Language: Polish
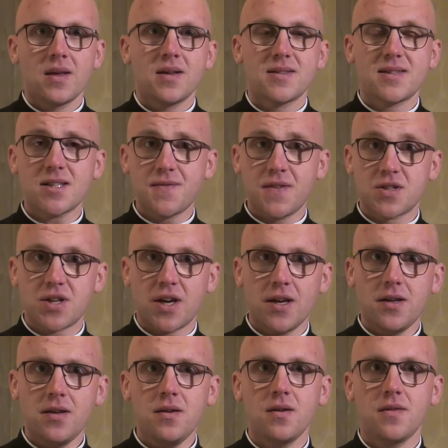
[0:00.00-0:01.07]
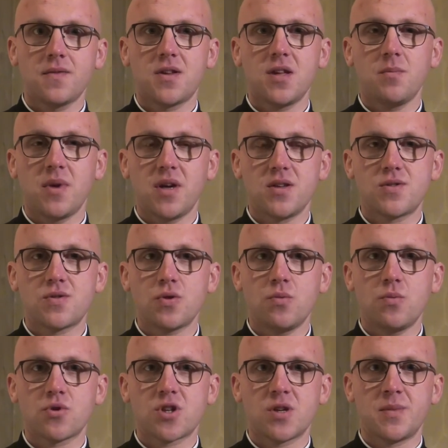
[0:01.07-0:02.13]
Zazwyczaj w tym miejscu
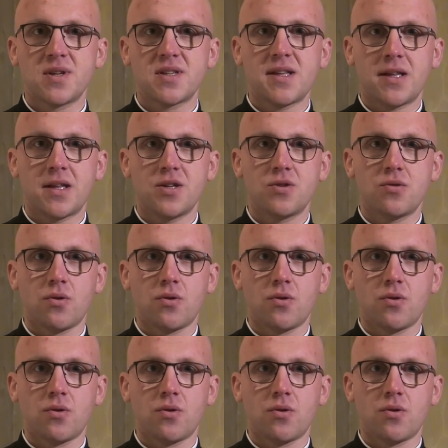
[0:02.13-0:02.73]
możemy znaleźć